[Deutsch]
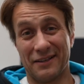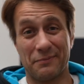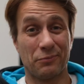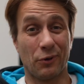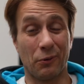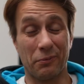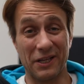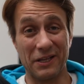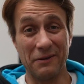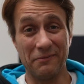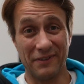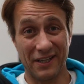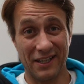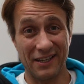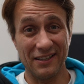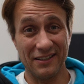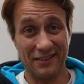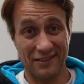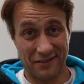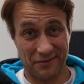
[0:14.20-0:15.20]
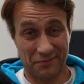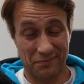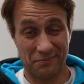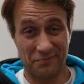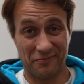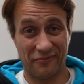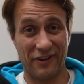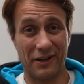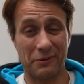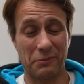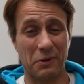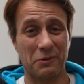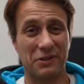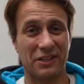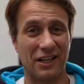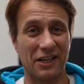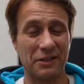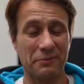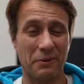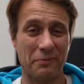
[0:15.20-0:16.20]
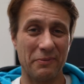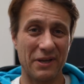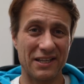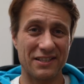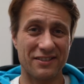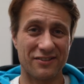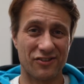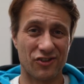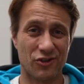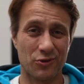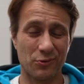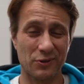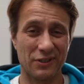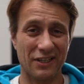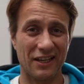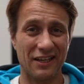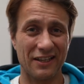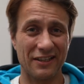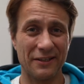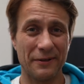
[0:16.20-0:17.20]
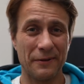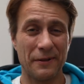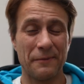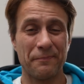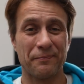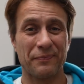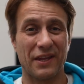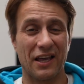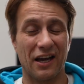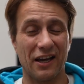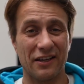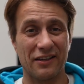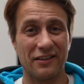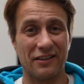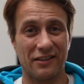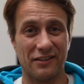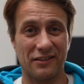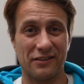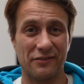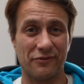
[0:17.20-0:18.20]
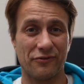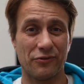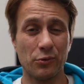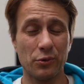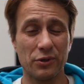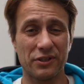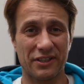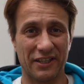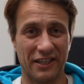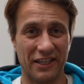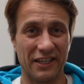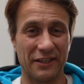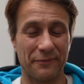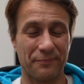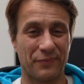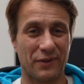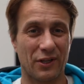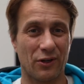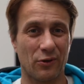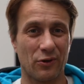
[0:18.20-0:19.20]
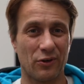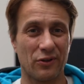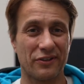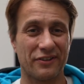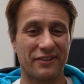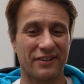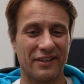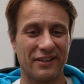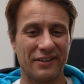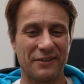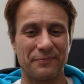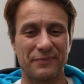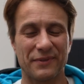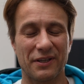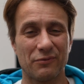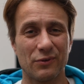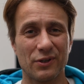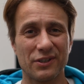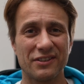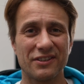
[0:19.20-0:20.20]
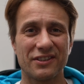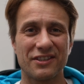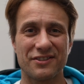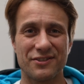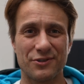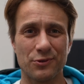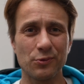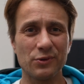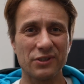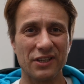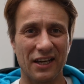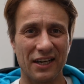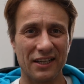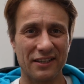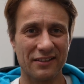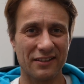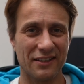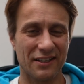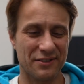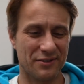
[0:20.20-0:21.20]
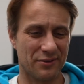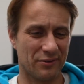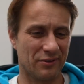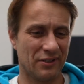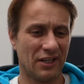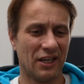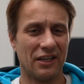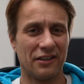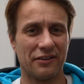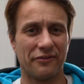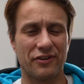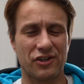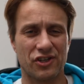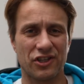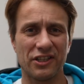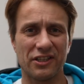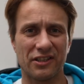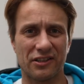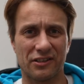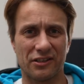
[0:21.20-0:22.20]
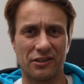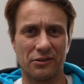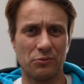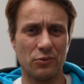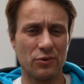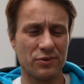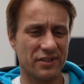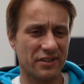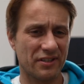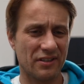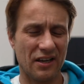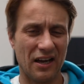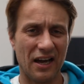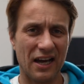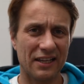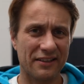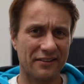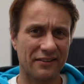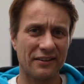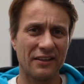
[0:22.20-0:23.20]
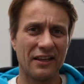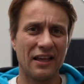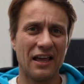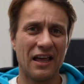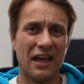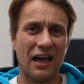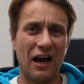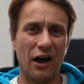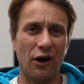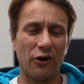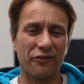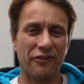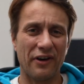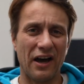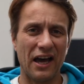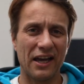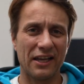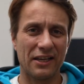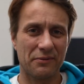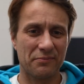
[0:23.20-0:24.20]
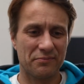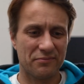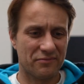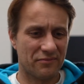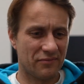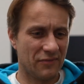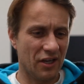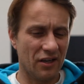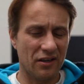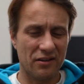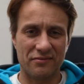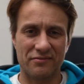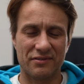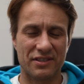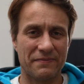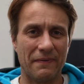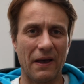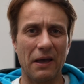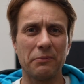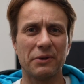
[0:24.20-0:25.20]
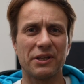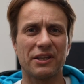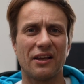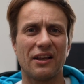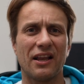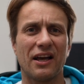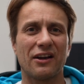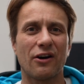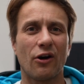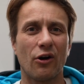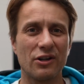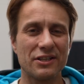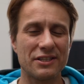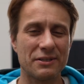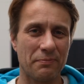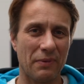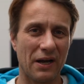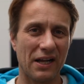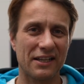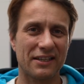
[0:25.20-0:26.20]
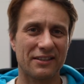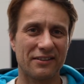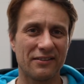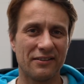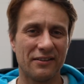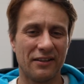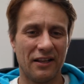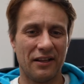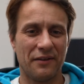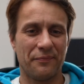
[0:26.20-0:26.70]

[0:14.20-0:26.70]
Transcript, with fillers: Problem war, fangen wir gleich beim ersten Shoot an, ein äh, Food-Dreh und ähm, da wurden die Zutaten, also verschiedenen Gemüsearten, auf einem ja, zwei Meter langen Holzbalken